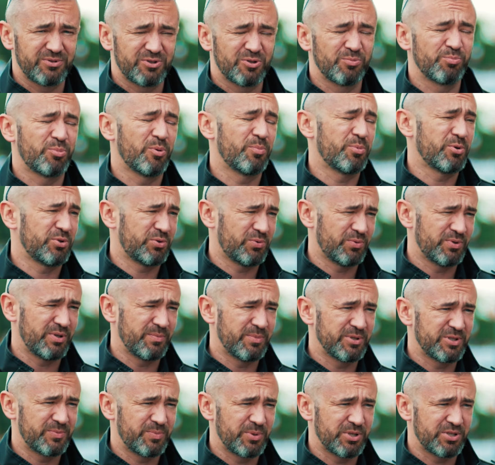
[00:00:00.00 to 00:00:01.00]
są po prostu
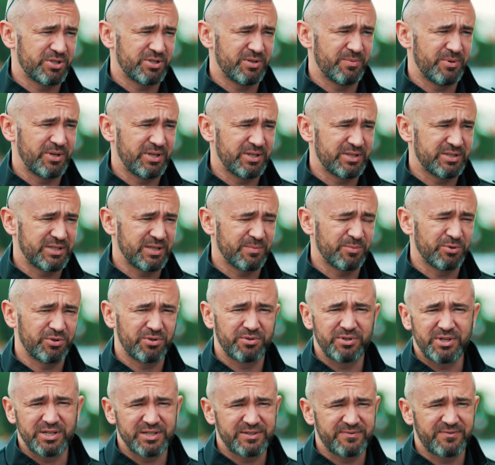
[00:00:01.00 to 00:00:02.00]
niebezpieczne miejsca, bo
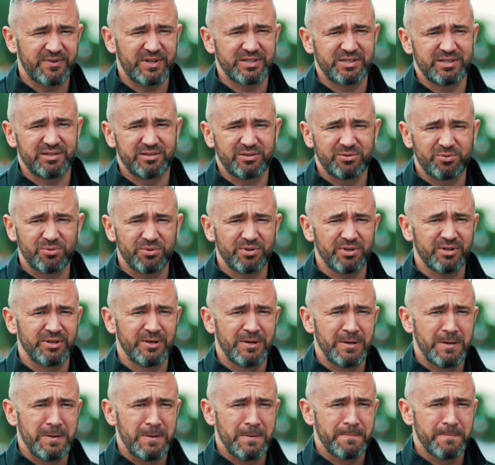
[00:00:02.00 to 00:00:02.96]
to nie jest facet, który